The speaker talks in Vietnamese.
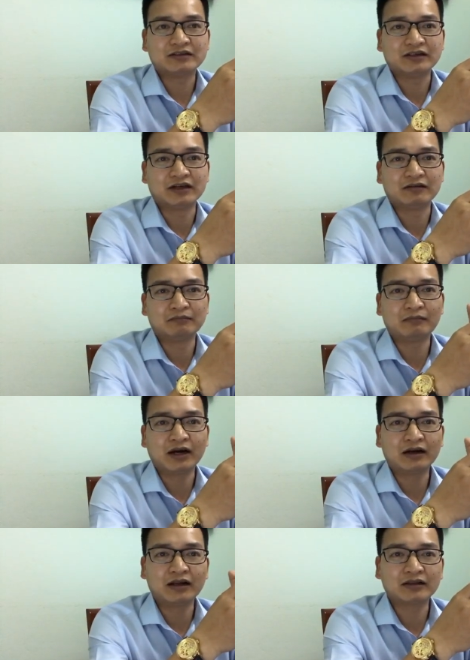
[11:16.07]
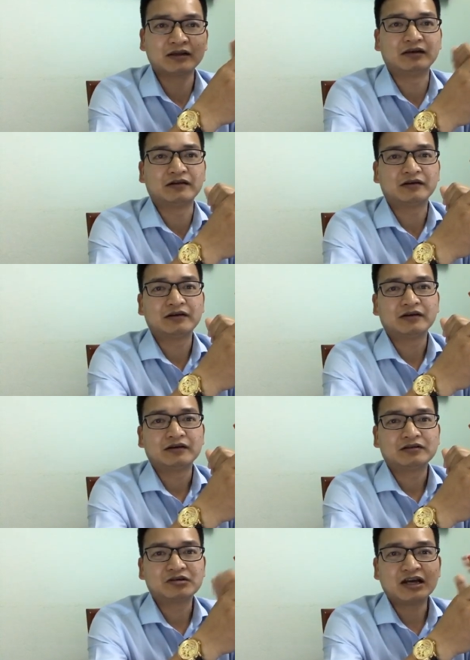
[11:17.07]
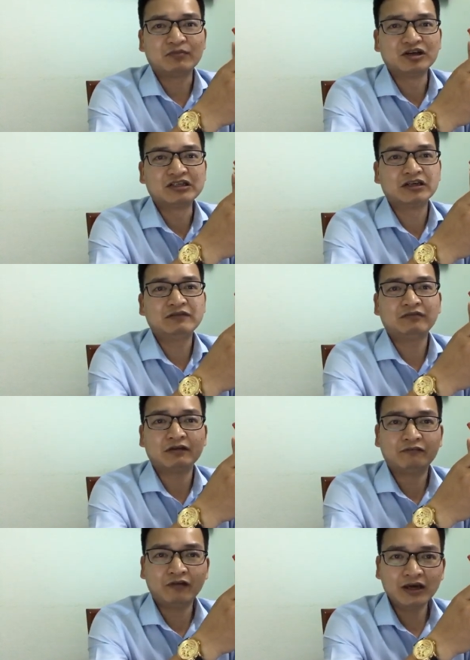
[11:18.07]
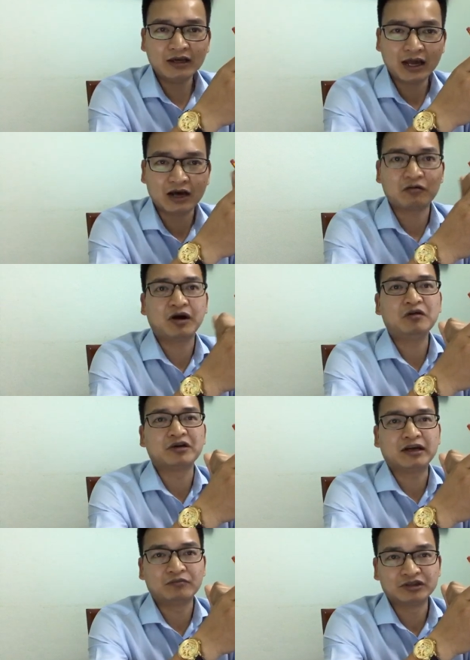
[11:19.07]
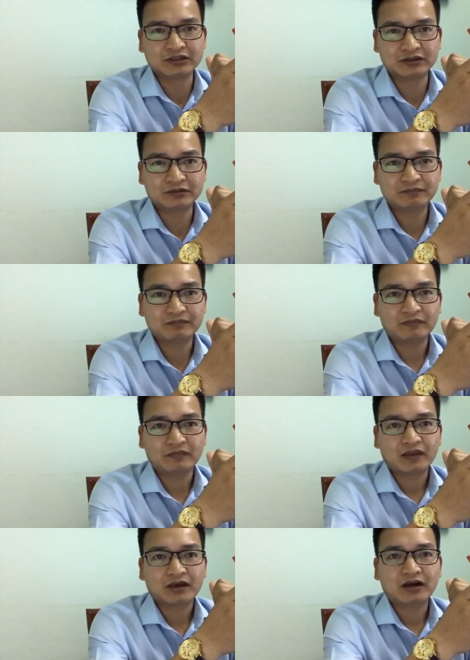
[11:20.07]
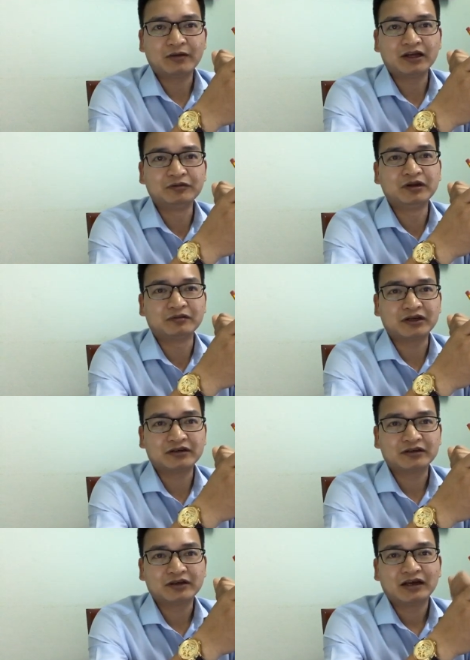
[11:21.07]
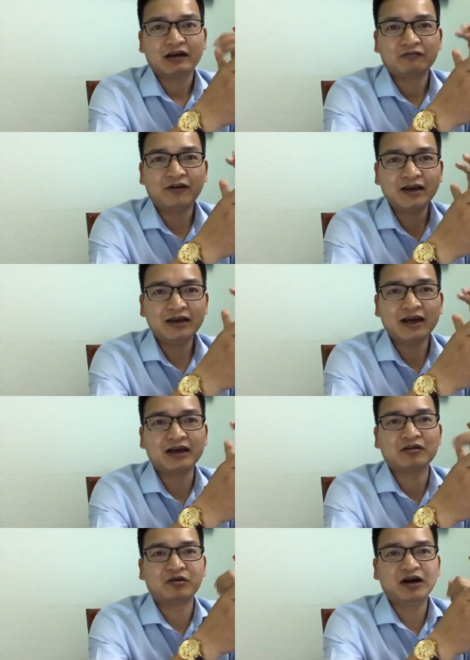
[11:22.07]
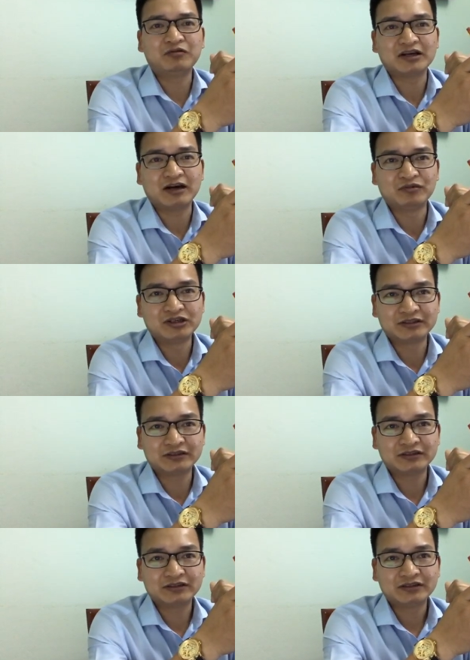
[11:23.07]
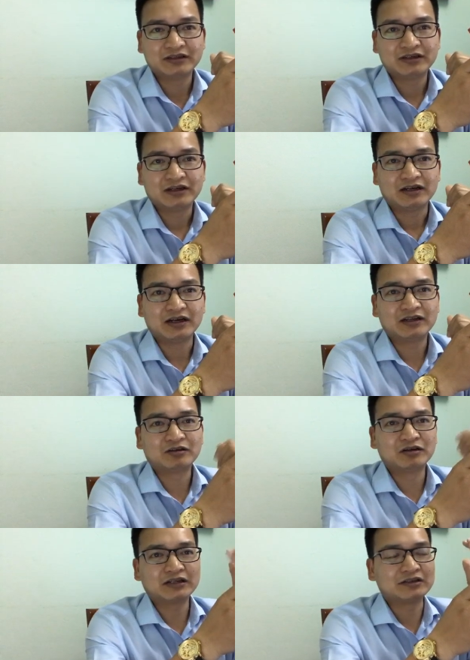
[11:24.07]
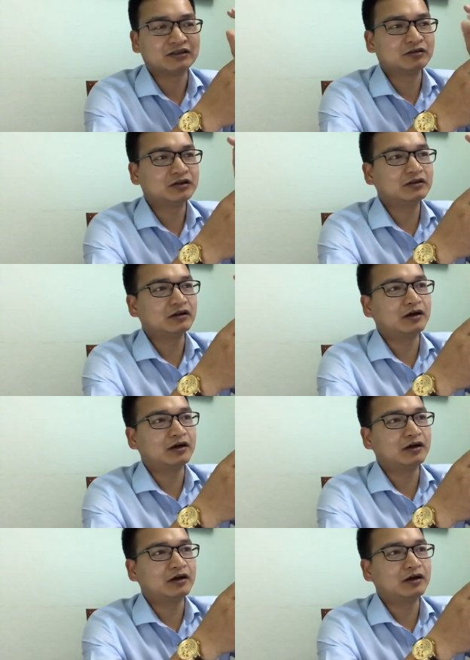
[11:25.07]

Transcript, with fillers: chỉ cần bạn đặt tiền cho nhà môi giới và vay hàng hóa của nhà môi giới các bạn lưu ý điều này vay hàng hóa của nhà môi giới Đấy, tôi giả sử tôi